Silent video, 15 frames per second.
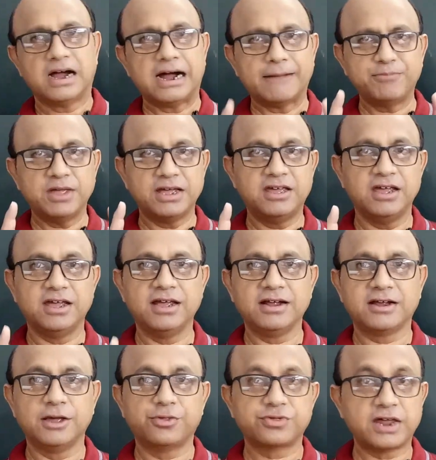आप
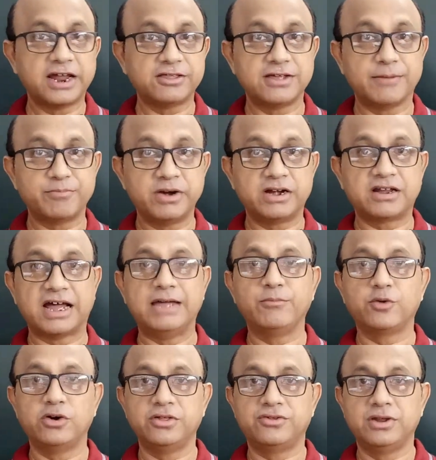देखिए किस तरह से अपने
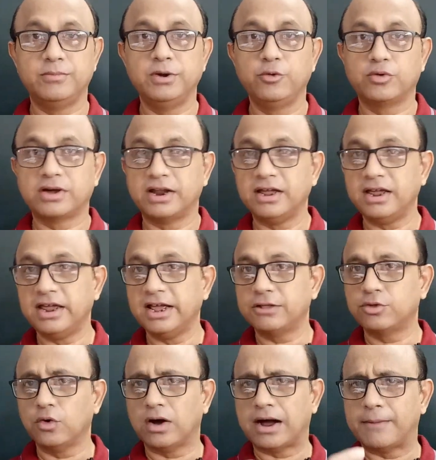टाइम को डिस्ट्रीब्यूट करें
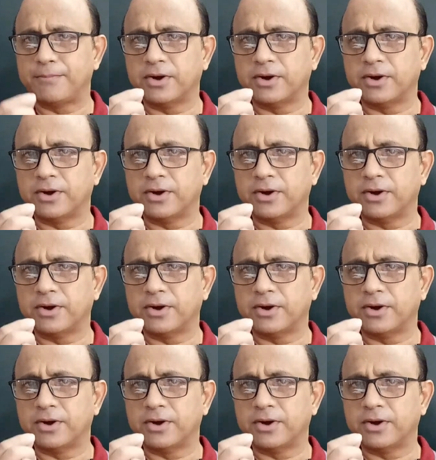एक जो